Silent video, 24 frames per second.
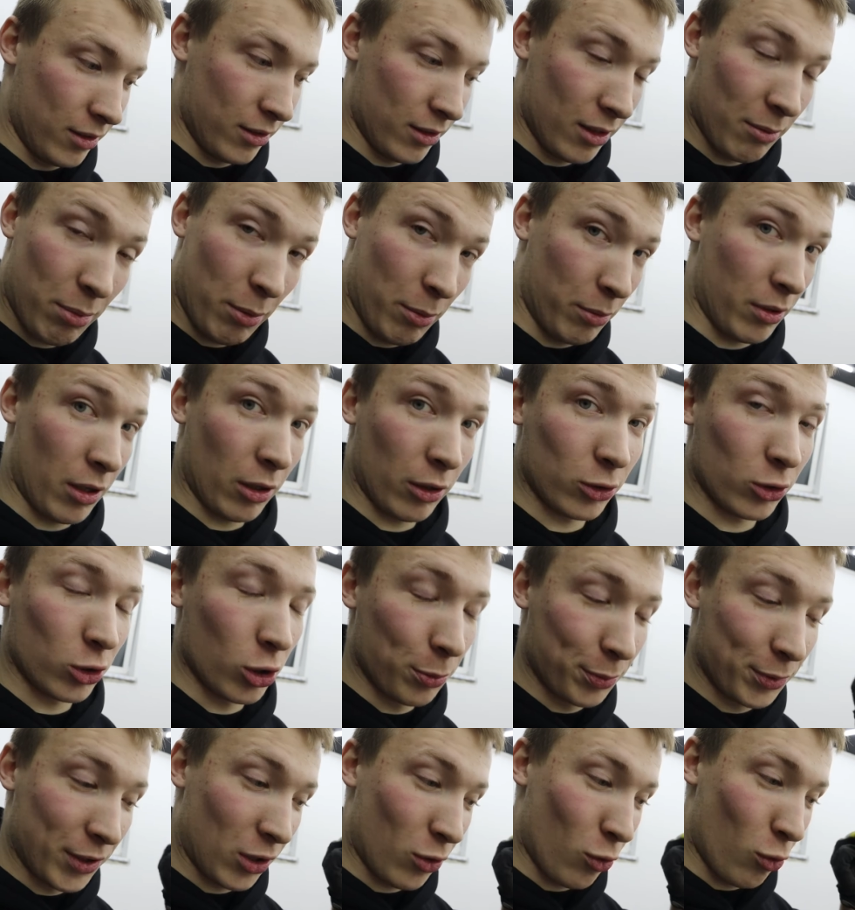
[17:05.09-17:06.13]
Напоминаю,
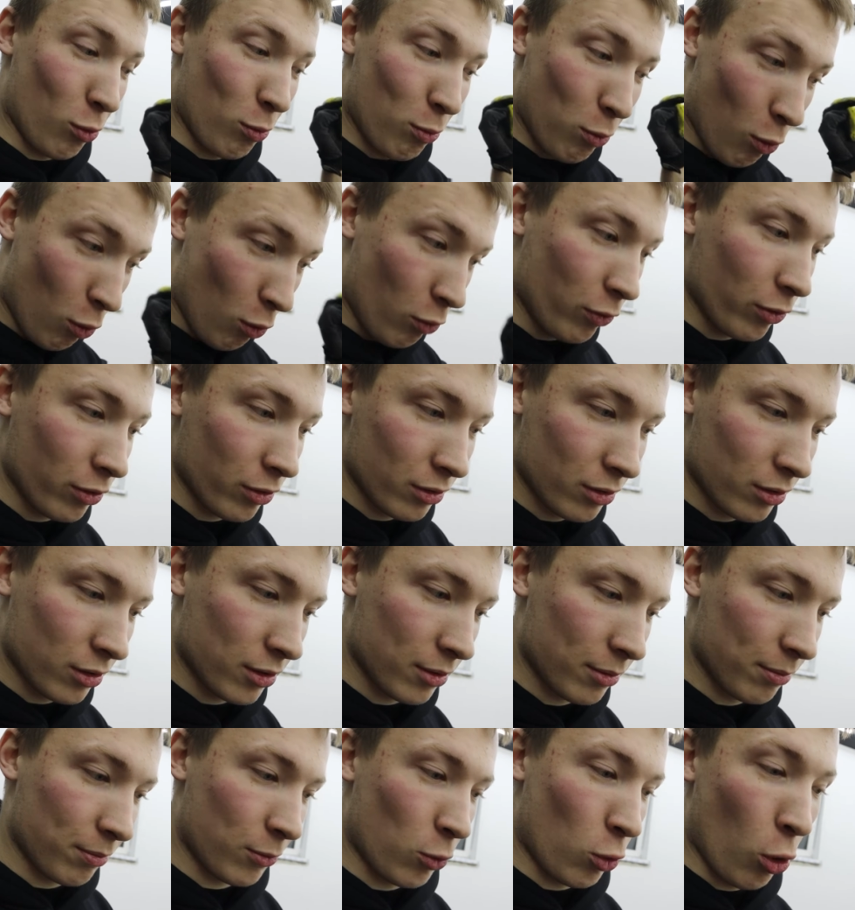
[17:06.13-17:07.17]
150 кубов,
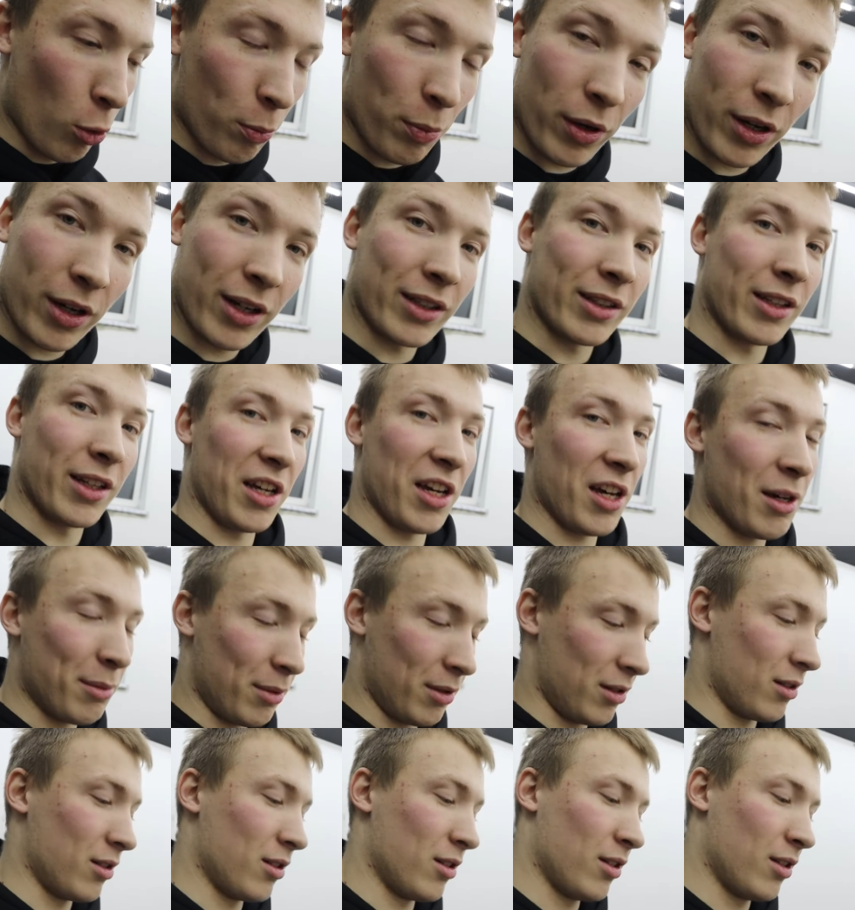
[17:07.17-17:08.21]
копия
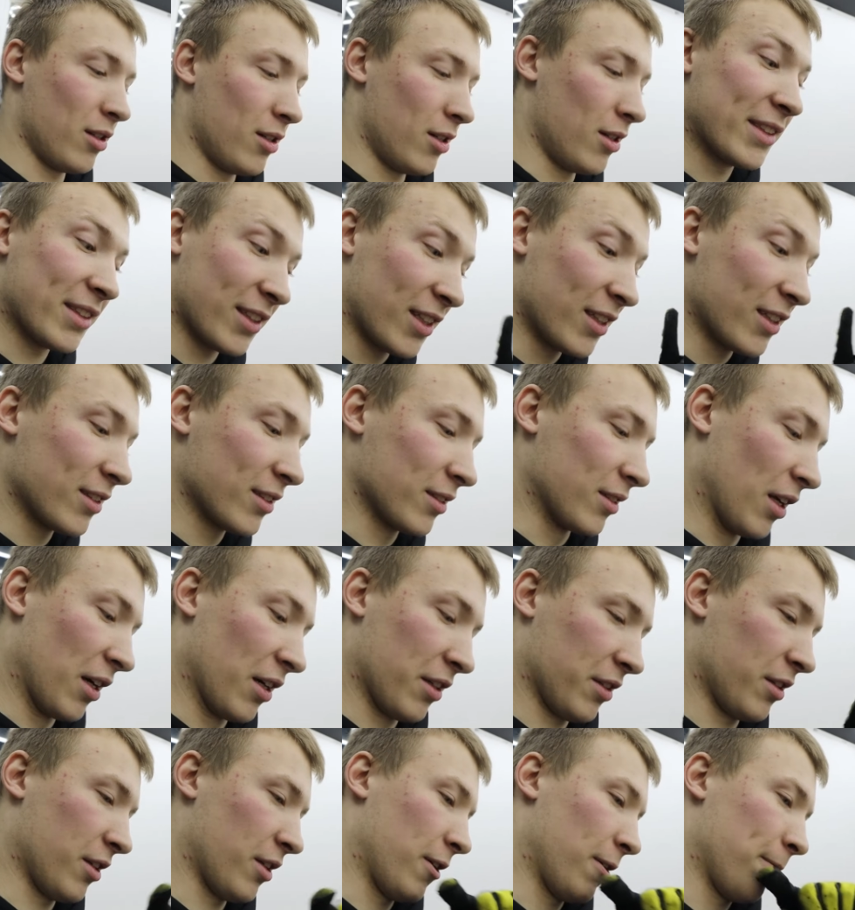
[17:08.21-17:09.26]
КТМ с
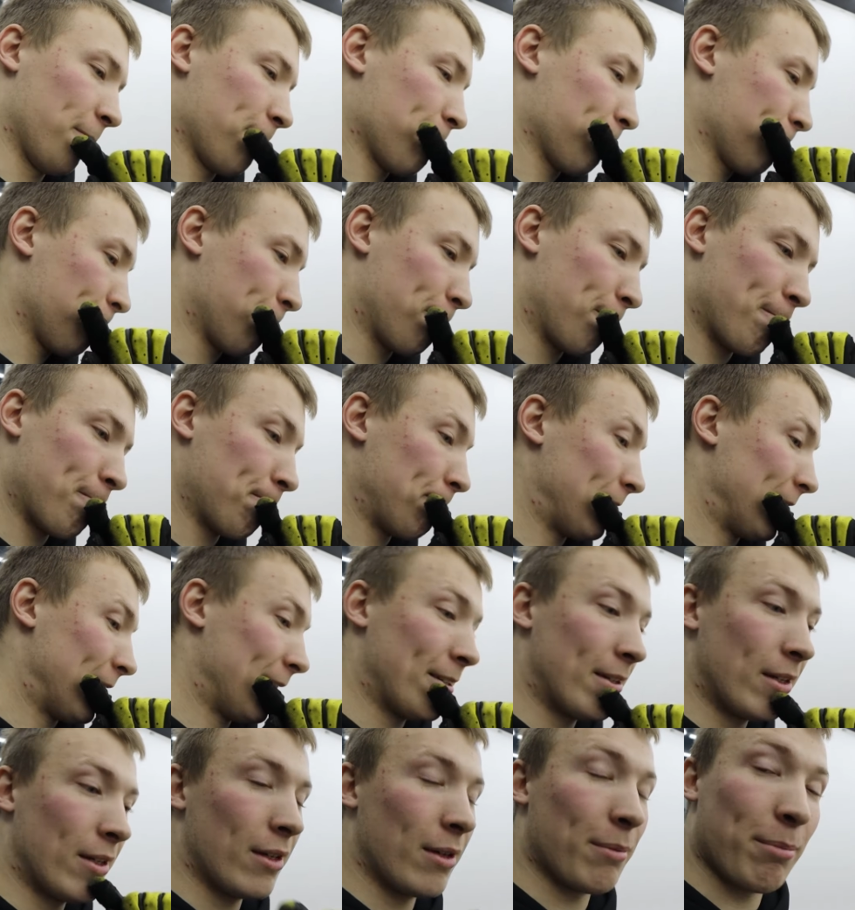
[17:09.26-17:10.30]
кикстартера.
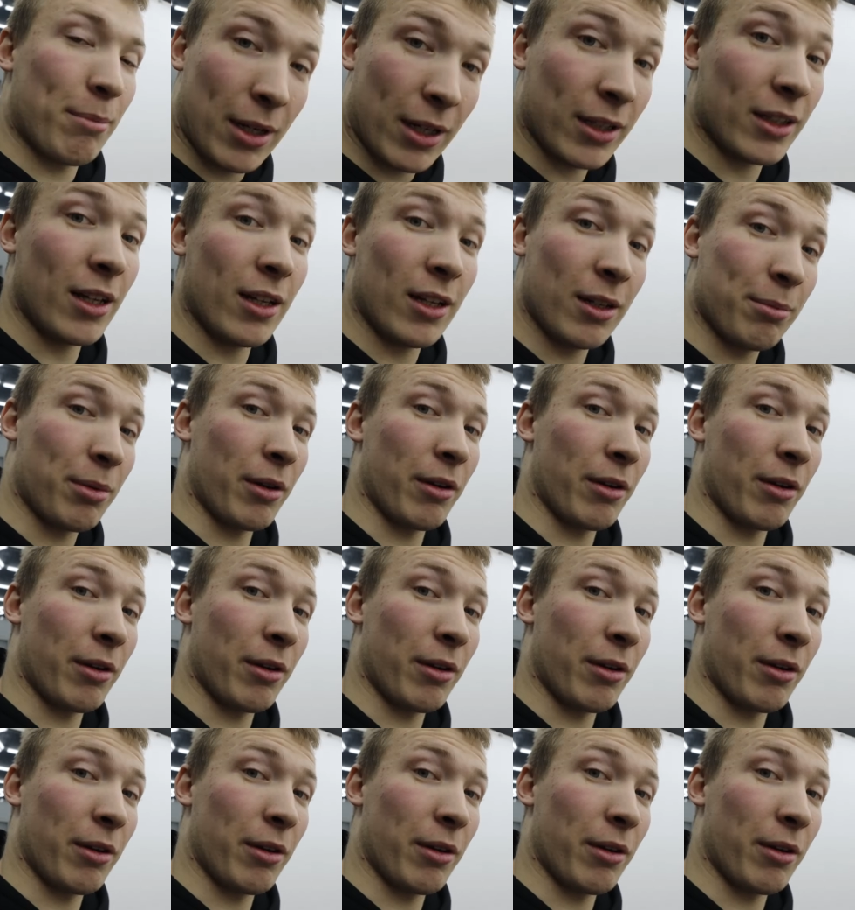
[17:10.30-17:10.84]
Погнали